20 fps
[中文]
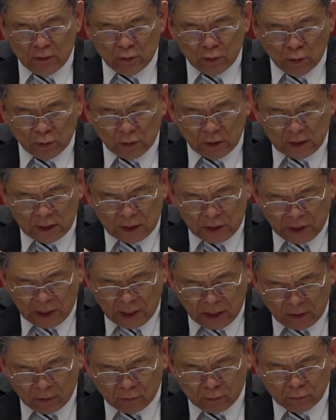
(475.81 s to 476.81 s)
就是
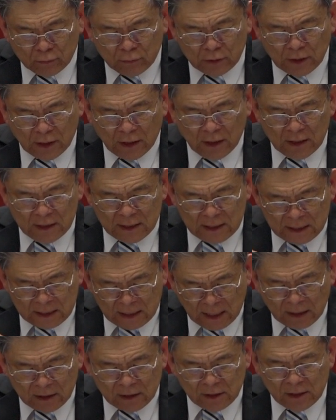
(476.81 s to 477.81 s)
坚固的
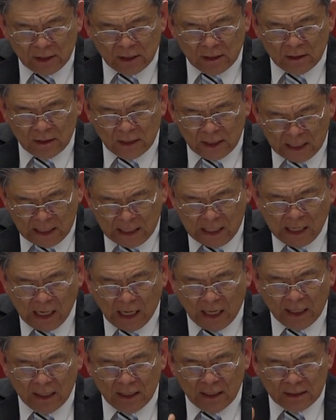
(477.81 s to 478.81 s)
相信依
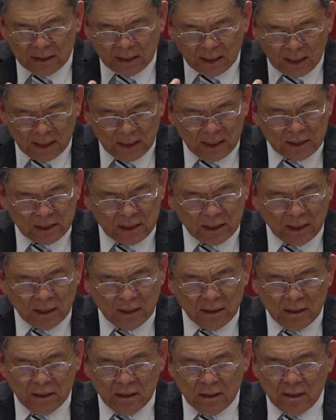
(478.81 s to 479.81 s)
赖这个意思
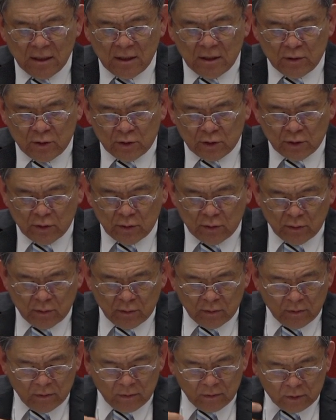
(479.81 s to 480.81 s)
呢，就
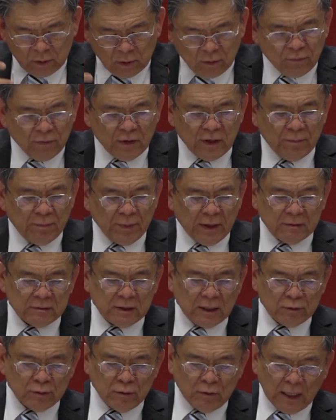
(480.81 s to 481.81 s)
充分的表
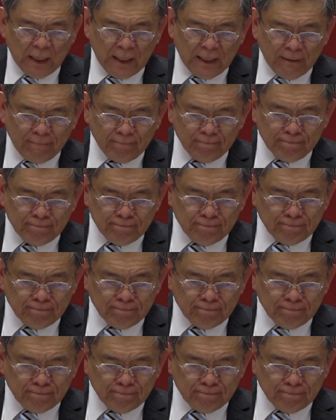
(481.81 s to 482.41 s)
达出来了。